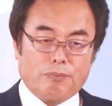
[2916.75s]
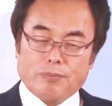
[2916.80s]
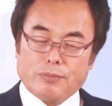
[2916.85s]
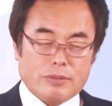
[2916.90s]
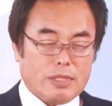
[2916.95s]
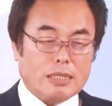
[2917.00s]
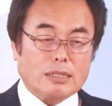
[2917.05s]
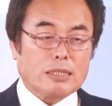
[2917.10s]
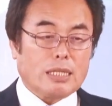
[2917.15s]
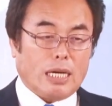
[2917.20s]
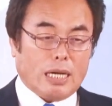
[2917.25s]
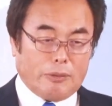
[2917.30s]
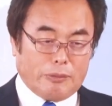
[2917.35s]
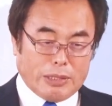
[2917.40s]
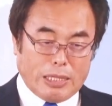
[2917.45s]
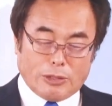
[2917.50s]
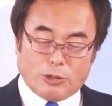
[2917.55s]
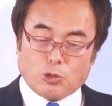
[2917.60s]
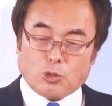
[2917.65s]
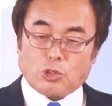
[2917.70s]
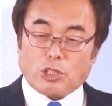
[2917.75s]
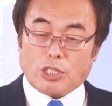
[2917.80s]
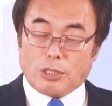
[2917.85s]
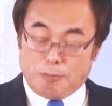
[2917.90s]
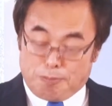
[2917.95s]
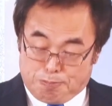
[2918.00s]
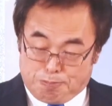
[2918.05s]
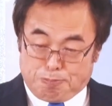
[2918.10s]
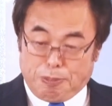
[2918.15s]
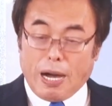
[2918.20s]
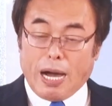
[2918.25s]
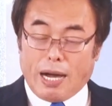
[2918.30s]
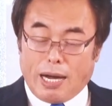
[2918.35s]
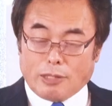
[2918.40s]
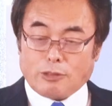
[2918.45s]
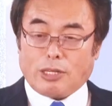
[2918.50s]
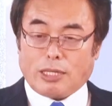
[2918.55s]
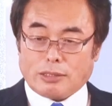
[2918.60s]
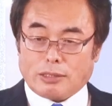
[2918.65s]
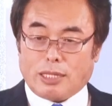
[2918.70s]
全然合わないところいっぱいある
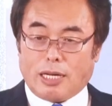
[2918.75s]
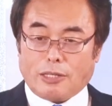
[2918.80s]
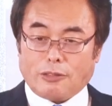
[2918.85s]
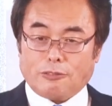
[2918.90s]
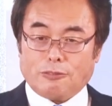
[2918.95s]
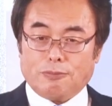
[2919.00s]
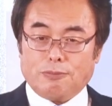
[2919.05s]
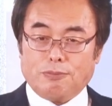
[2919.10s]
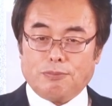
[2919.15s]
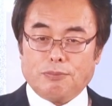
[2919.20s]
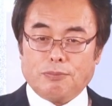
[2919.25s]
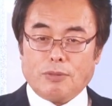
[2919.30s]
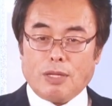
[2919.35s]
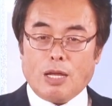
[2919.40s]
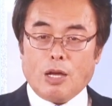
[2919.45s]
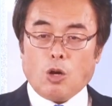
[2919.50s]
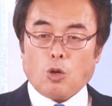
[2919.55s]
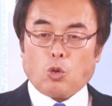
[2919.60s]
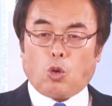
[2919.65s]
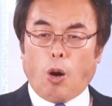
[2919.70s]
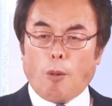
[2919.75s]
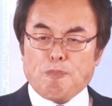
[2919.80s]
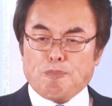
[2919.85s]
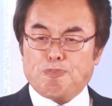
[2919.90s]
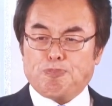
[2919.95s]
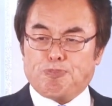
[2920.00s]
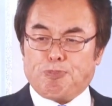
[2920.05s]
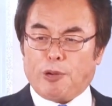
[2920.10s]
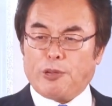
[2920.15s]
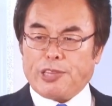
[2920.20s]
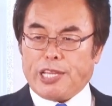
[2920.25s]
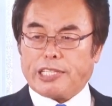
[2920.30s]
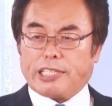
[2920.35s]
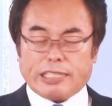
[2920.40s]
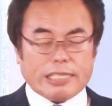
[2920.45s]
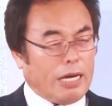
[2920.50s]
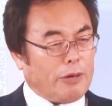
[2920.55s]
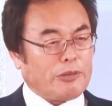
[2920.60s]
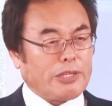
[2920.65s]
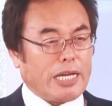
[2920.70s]
はずなの根本的に
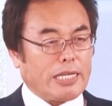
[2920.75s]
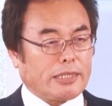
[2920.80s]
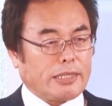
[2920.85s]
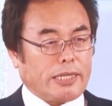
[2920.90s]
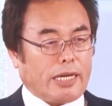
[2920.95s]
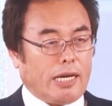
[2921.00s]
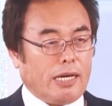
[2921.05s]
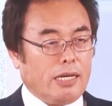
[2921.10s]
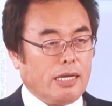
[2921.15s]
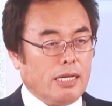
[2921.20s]
合わないから